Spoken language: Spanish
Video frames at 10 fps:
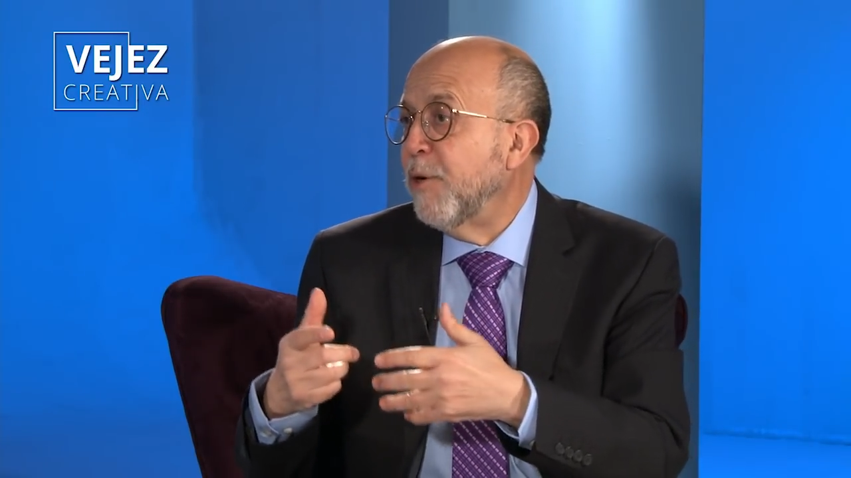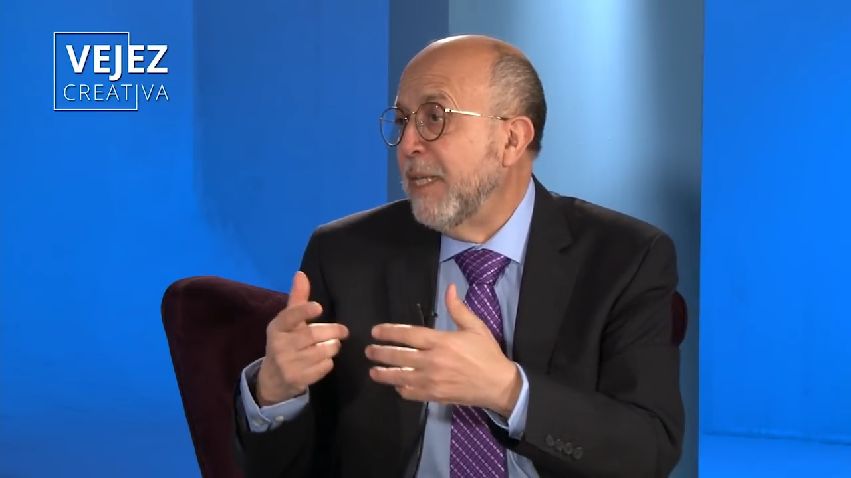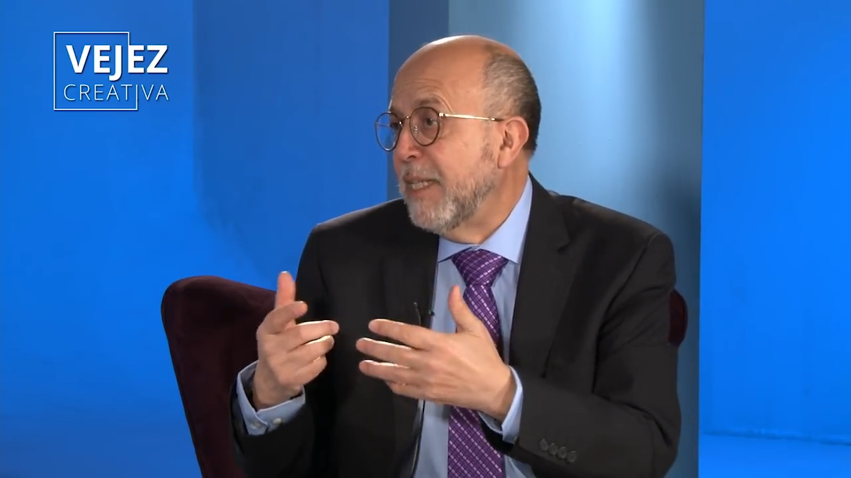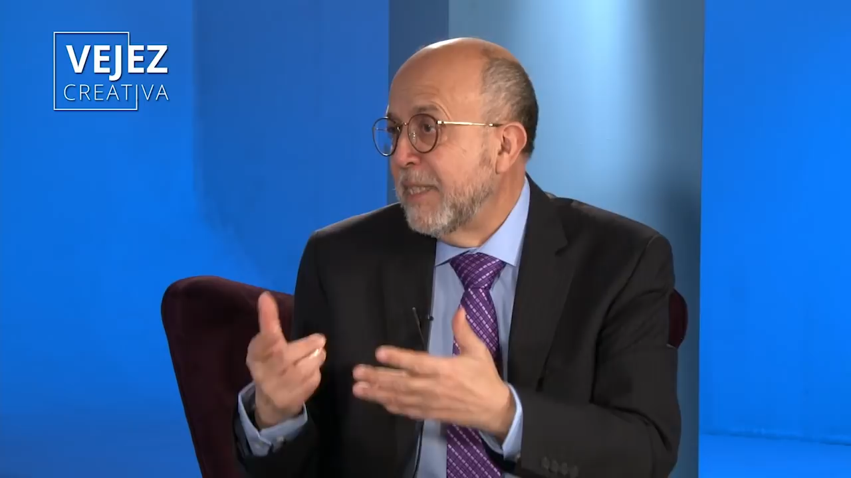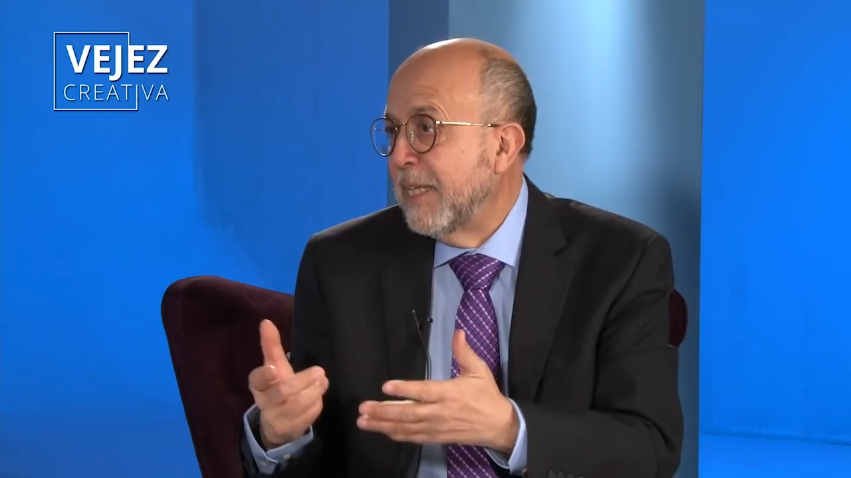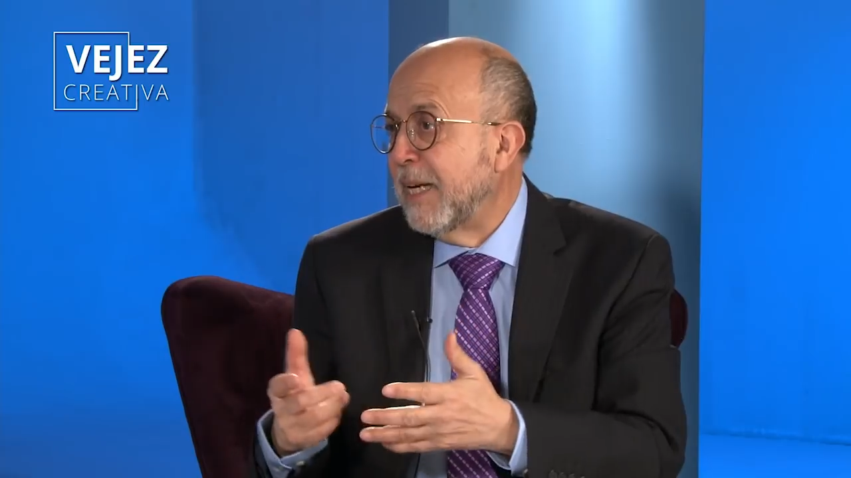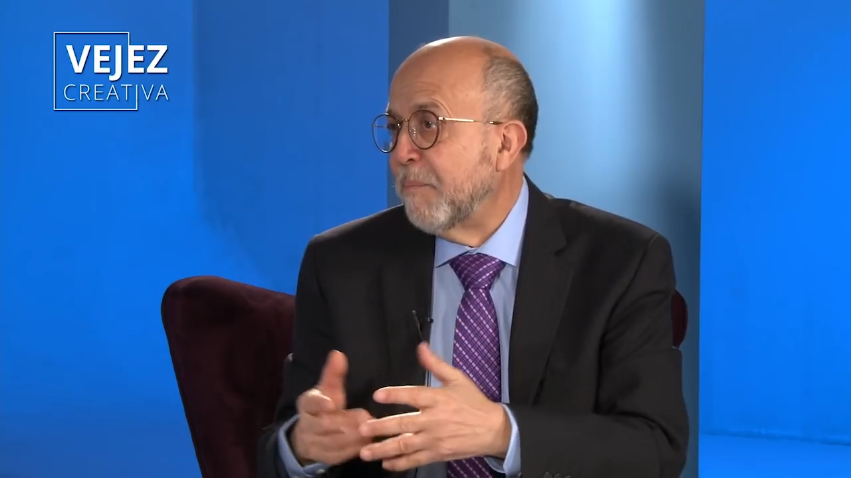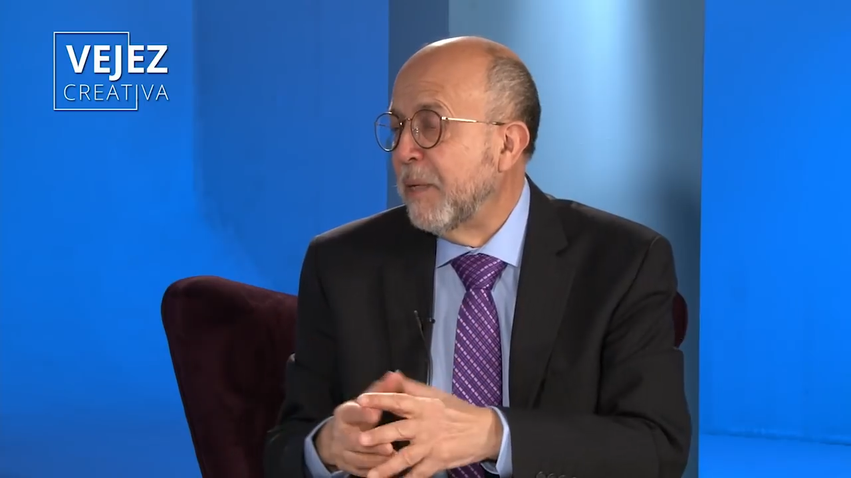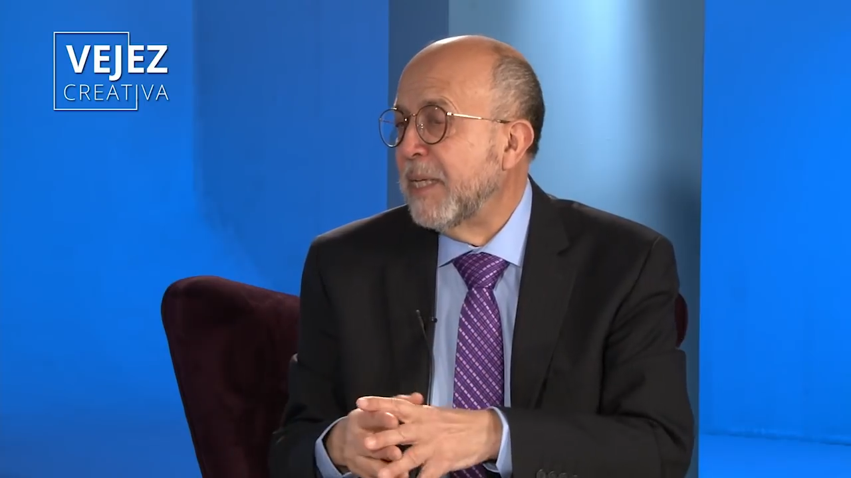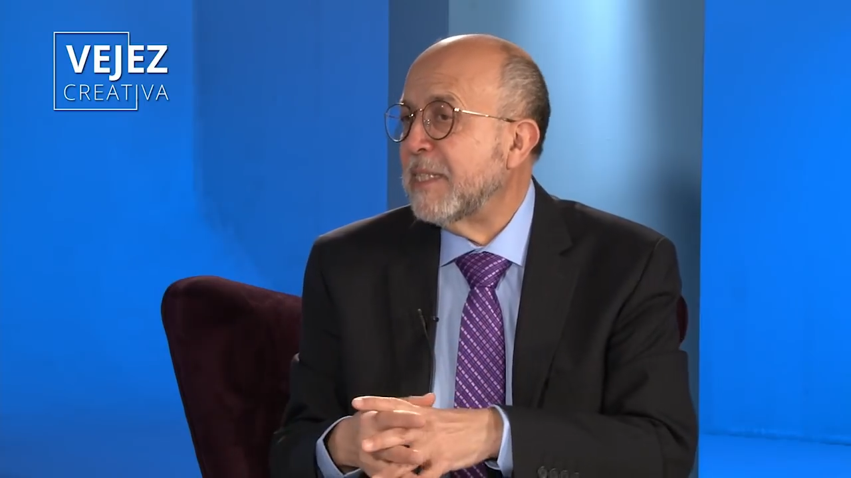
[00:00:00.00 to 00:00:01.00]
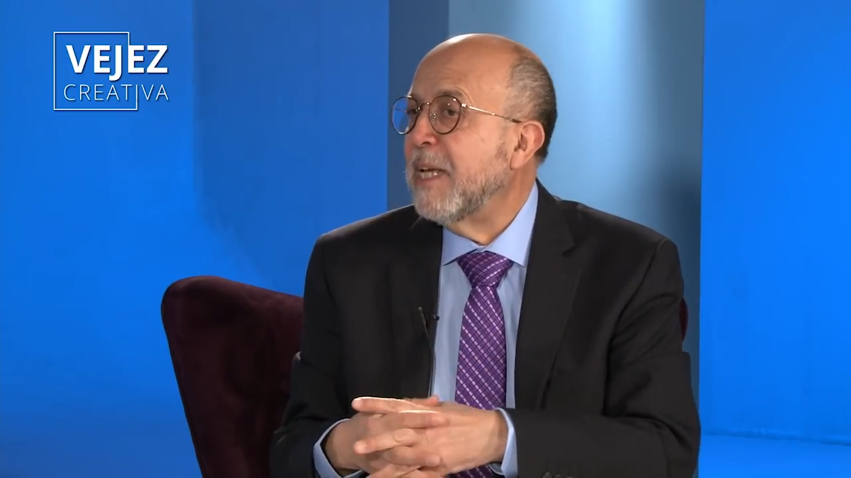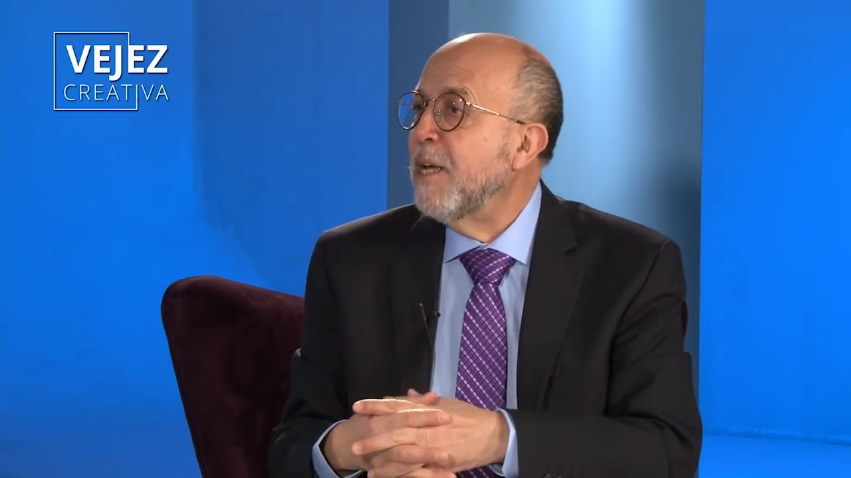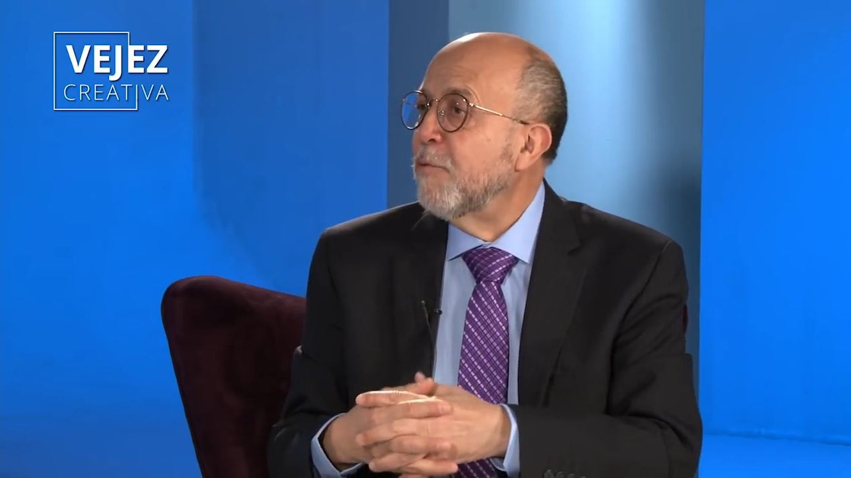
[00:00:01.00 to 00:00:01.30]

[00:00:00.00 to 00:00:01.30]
iniciar apenas